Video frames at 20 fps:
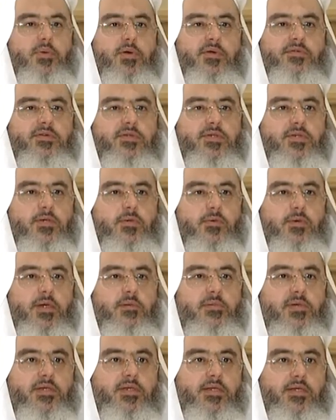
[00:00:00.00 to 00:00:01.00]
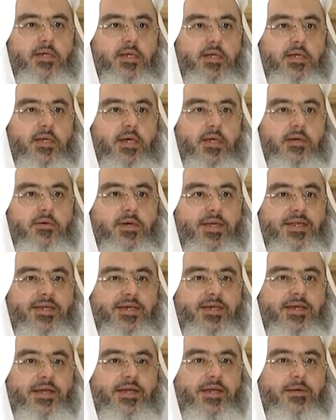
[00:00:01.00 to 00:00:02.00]
بروفيسور وين ميتشيغان نحن
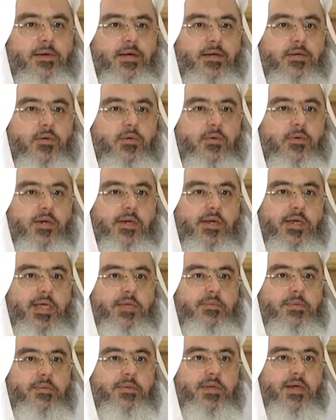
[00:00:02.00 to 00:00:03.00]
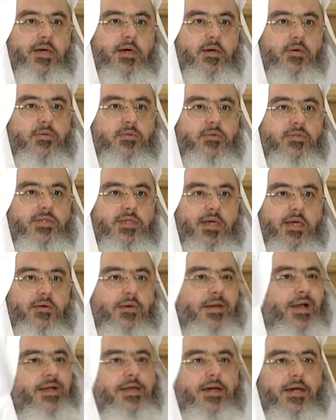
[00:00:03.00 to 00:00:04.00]
نتكلم عن قوة رهيبة بلا حدود نحن
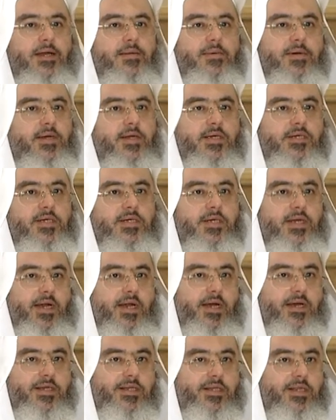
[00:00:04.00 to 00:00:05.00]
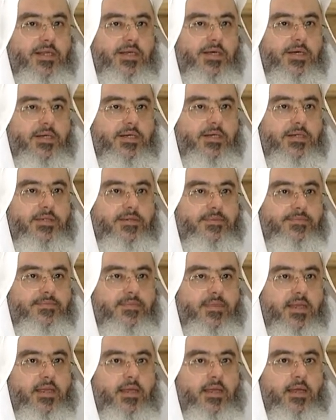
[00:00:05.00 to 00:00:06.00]
لا نعلم عنها شيئا على الإطلاق
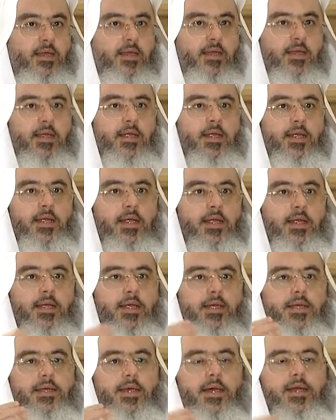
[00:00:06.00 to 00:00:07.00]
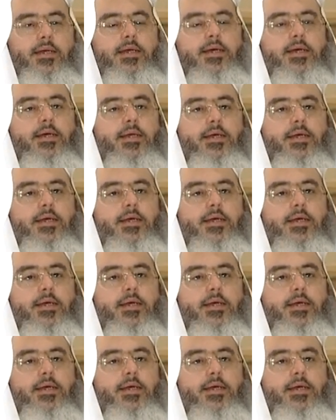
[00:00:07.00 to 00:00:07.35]
يعني